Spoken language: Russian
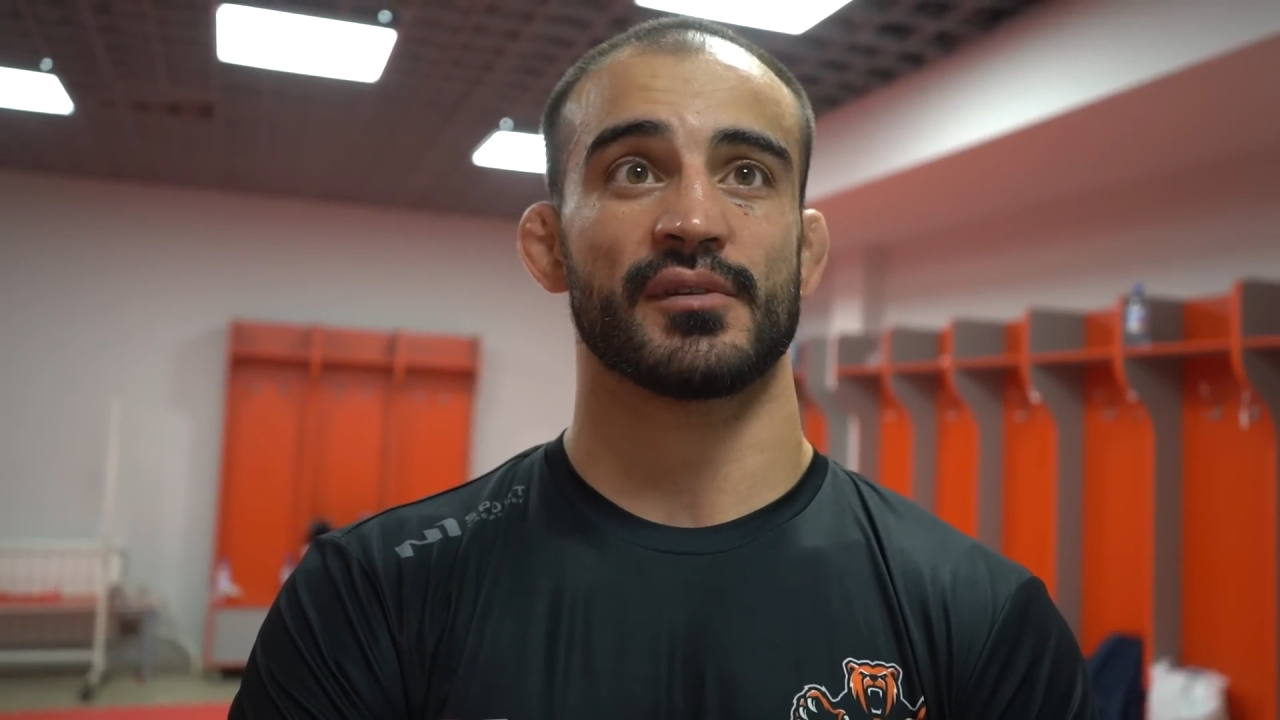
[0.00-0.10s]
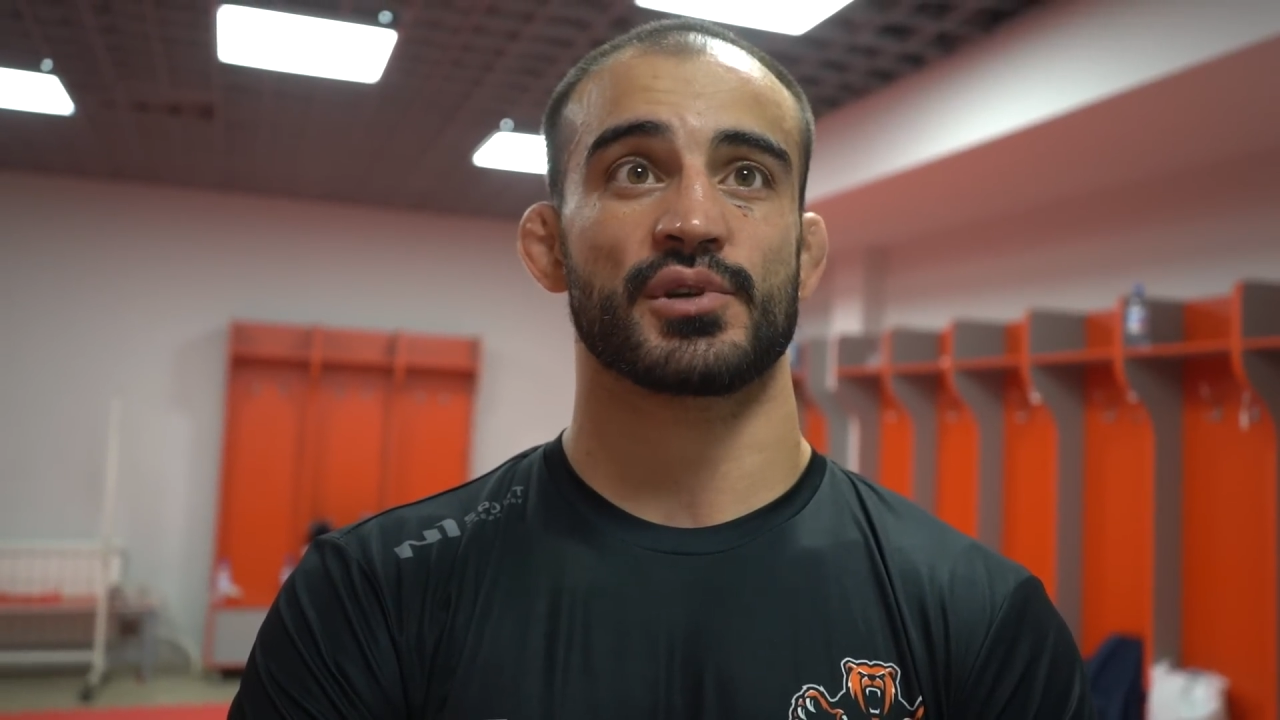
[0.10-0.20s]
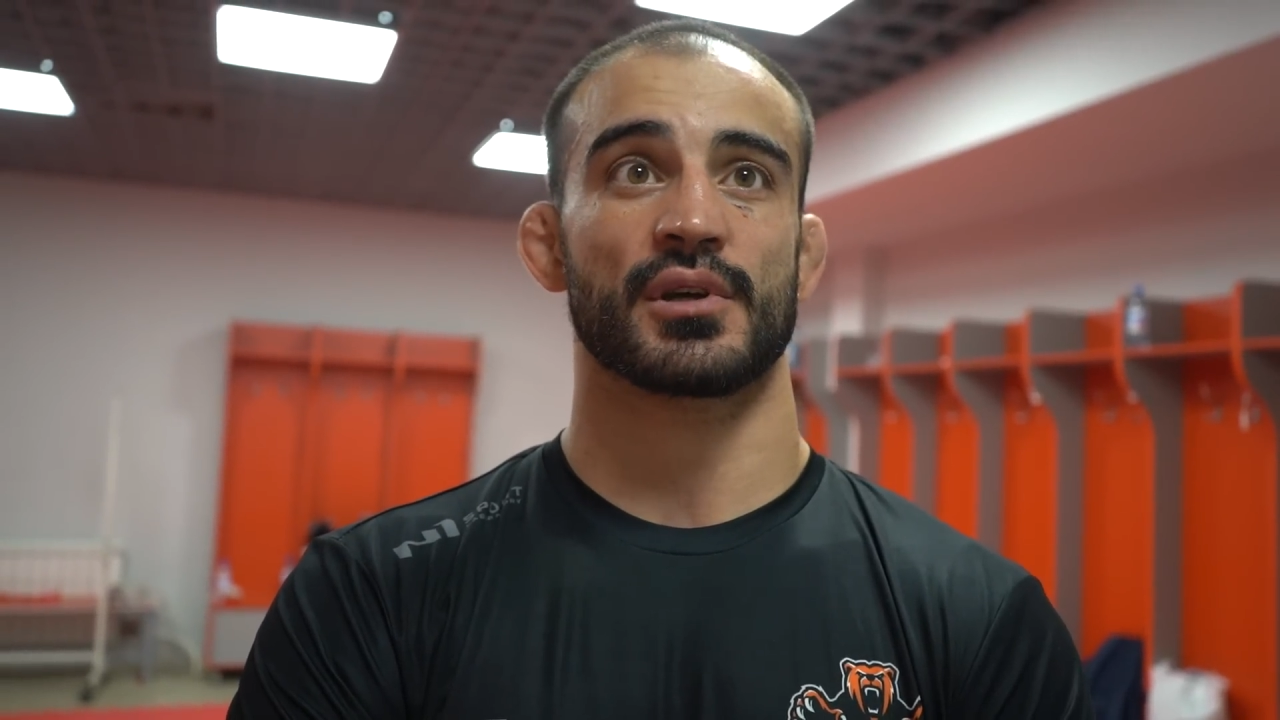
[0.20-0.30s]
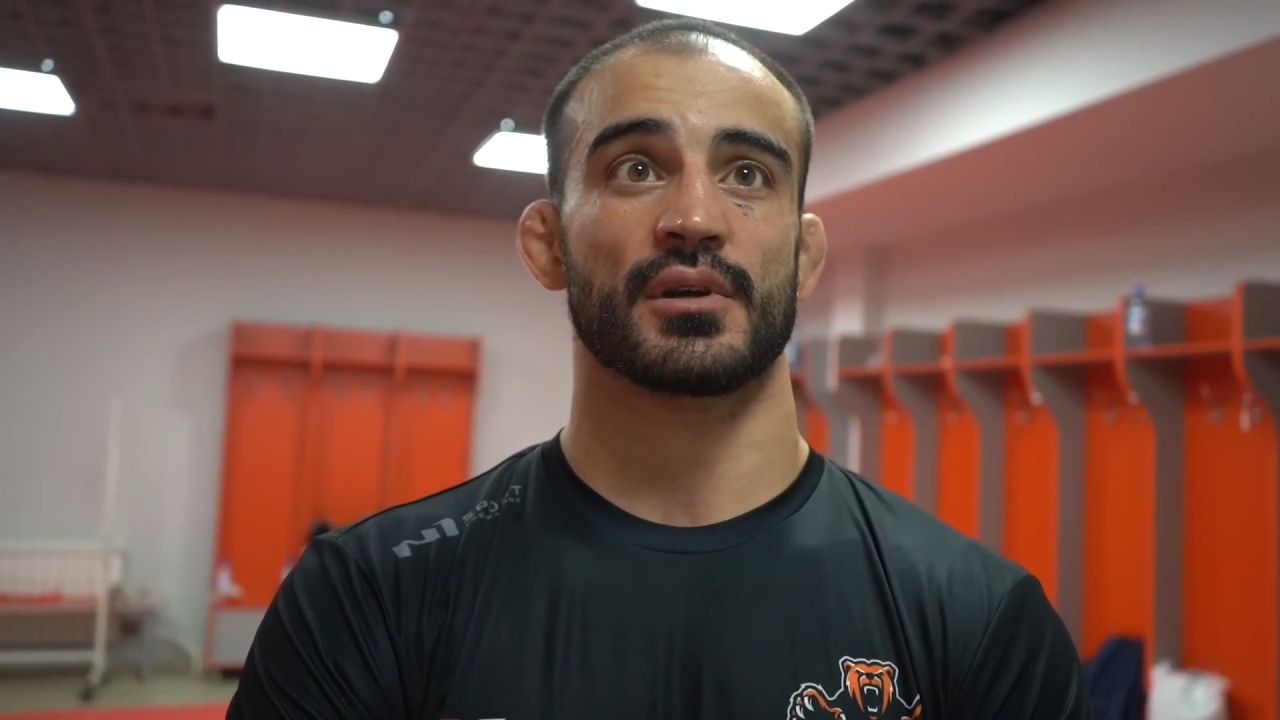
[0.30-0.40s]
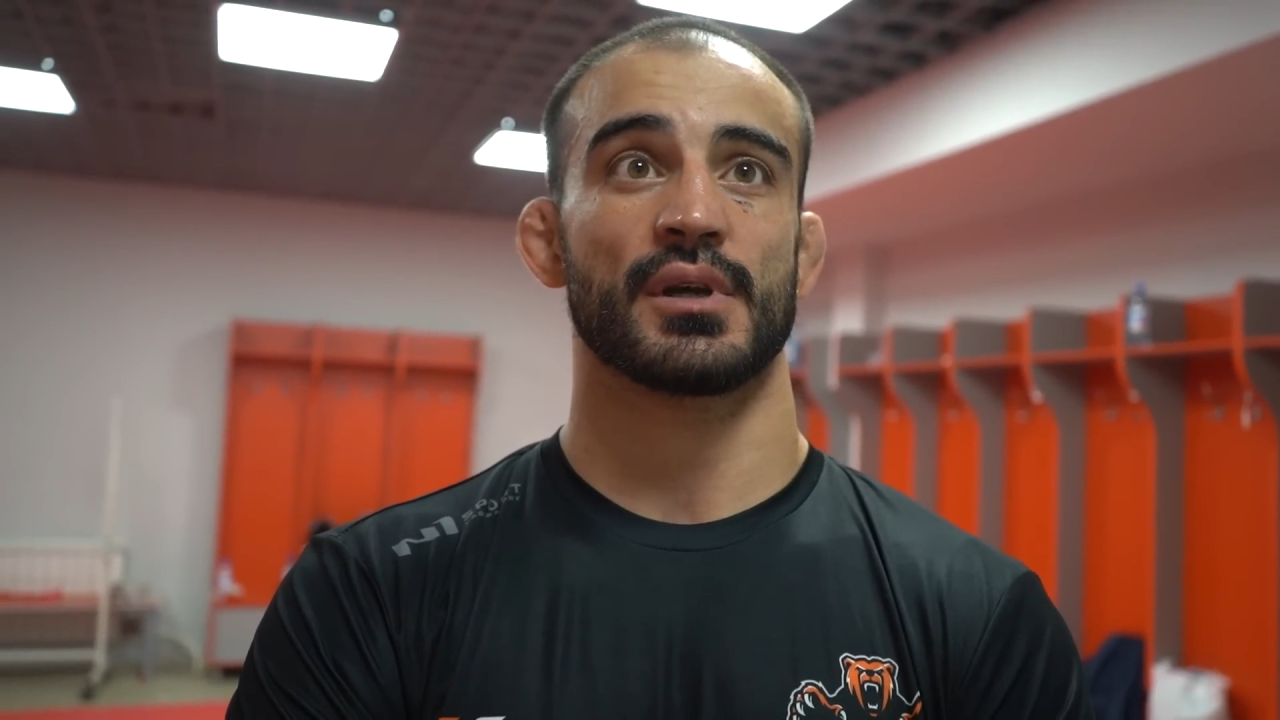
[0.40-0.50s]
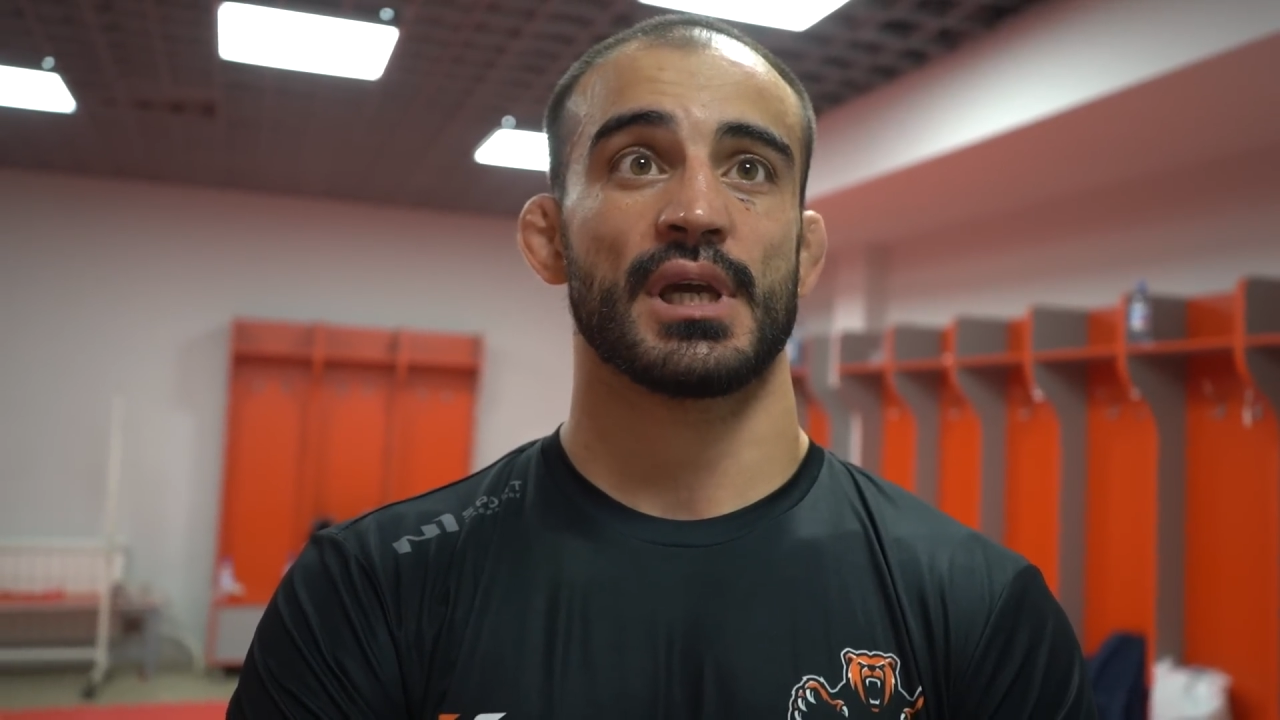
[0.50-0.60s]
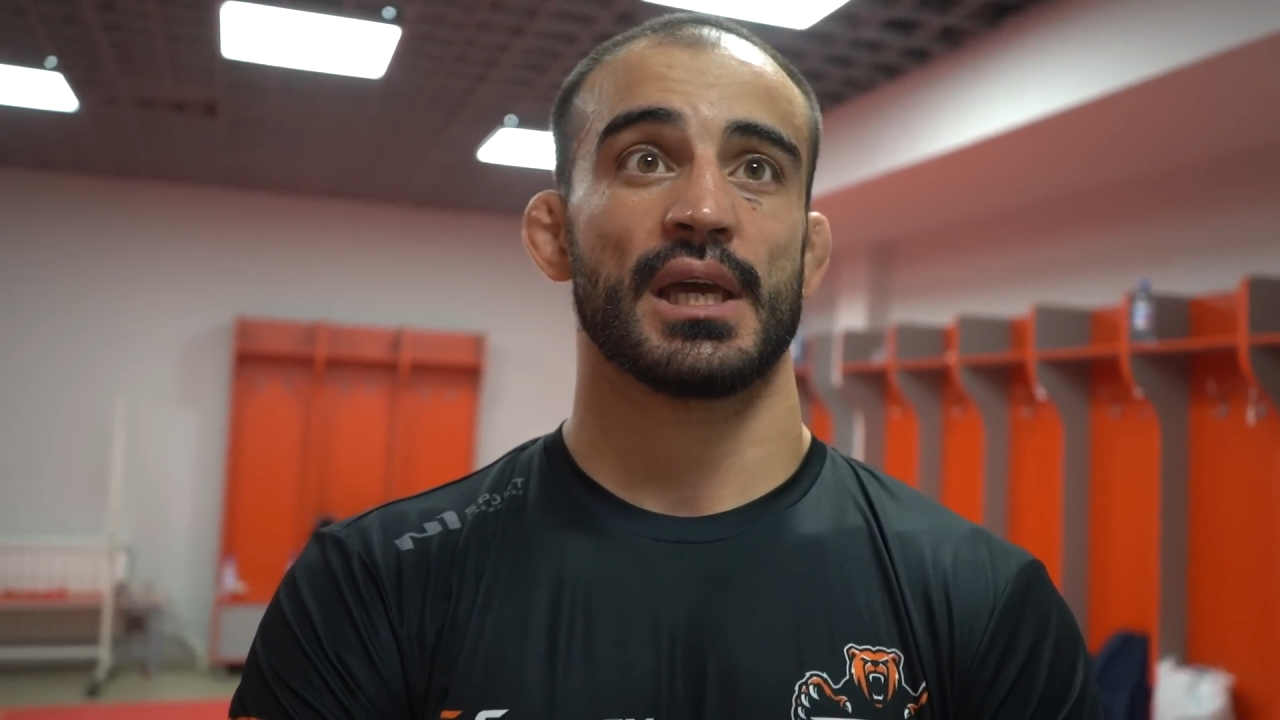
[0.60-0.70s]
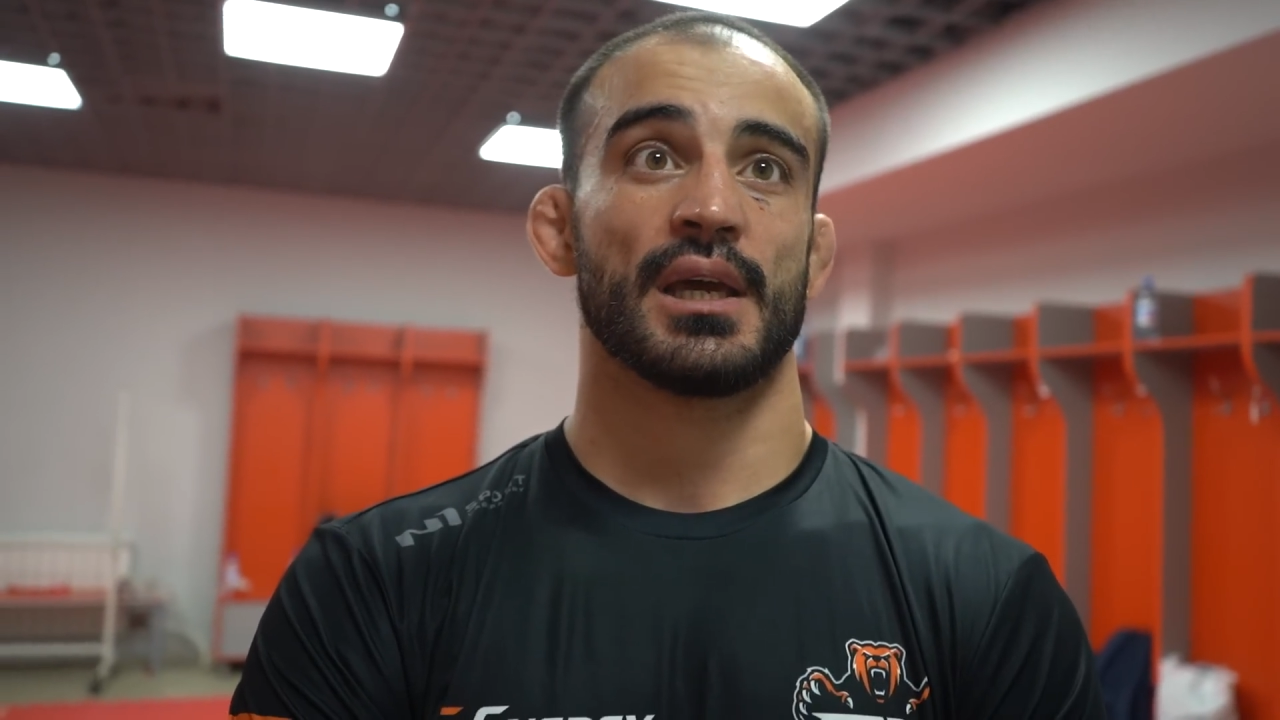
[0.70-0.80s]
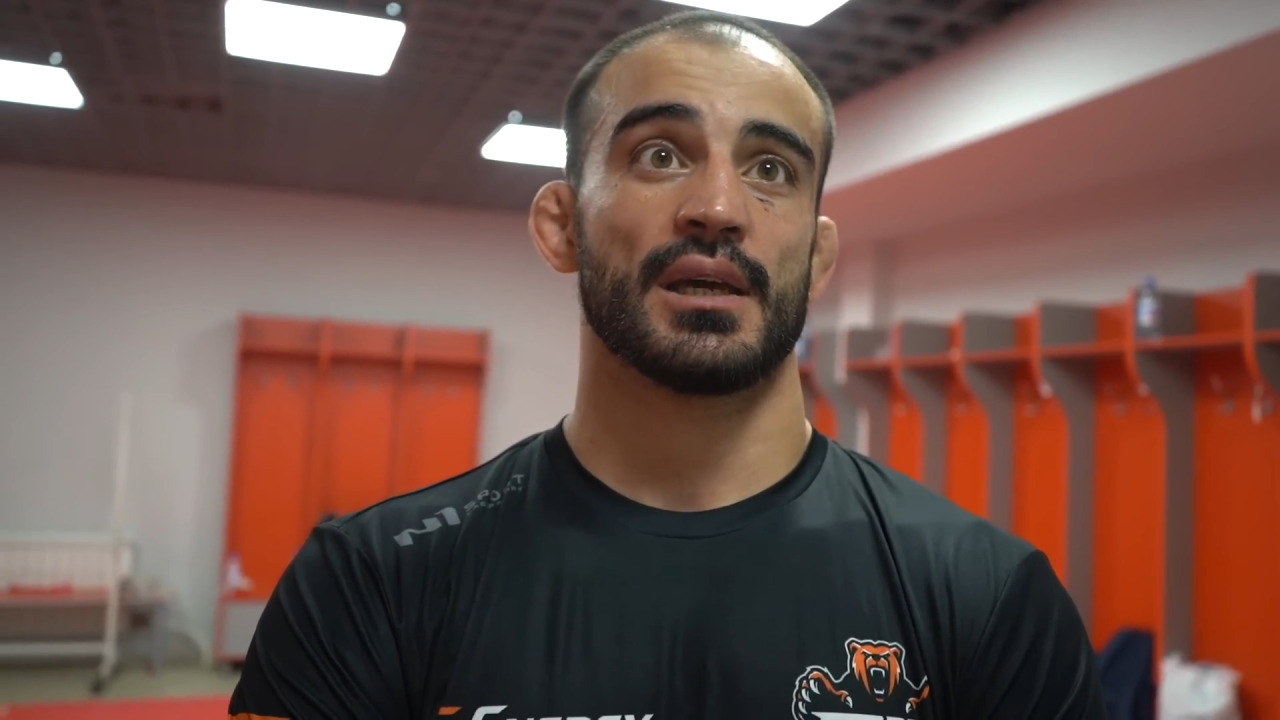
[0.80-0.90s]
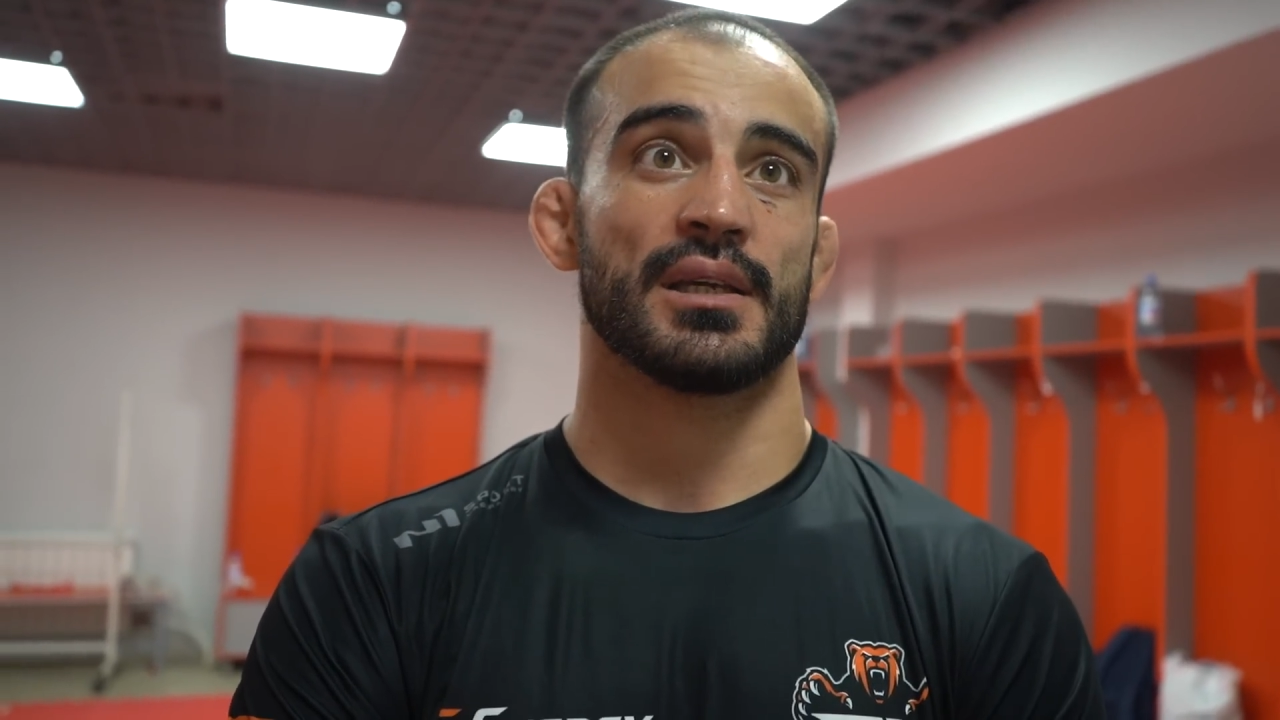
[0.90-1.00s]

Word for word: вообще. Mm.